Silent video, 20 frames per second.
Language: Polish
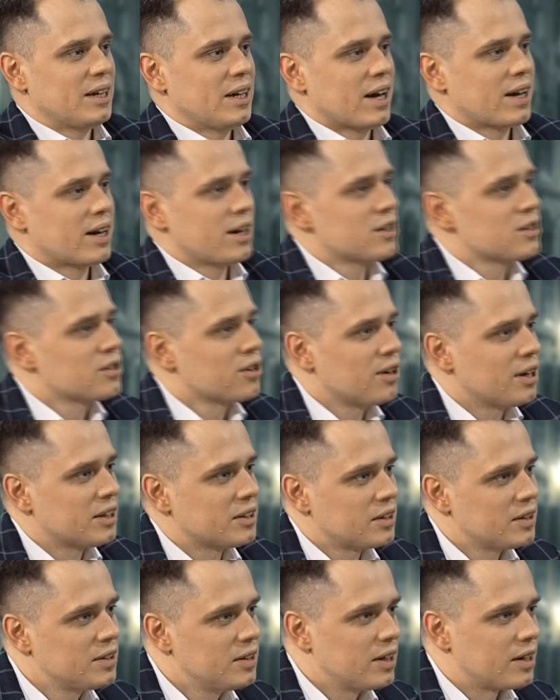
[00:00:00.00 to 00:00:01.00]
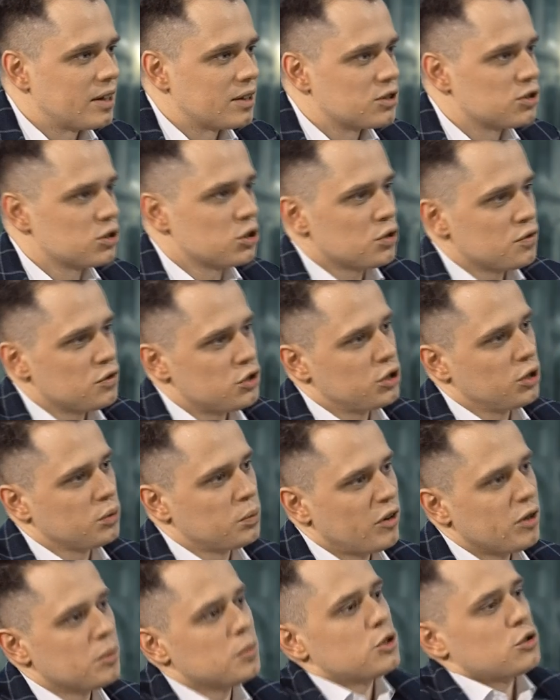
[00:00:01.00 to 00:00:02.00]
Jaka jest rola trenera? Czy rzeczywiście on
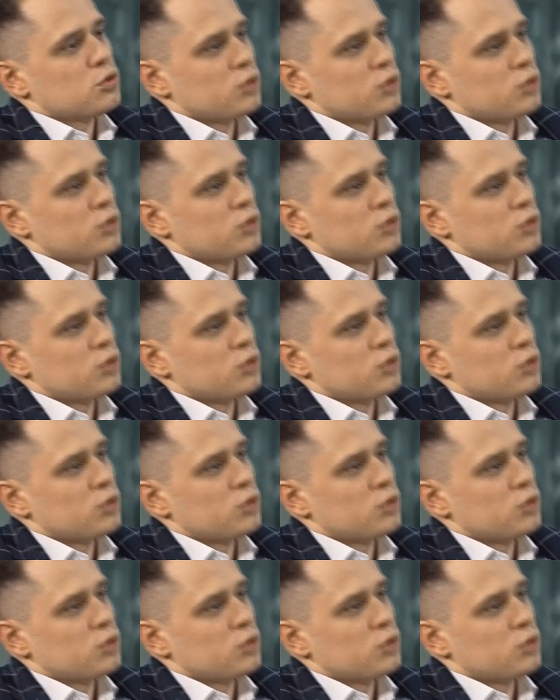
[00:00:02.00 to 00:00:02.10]
powinien być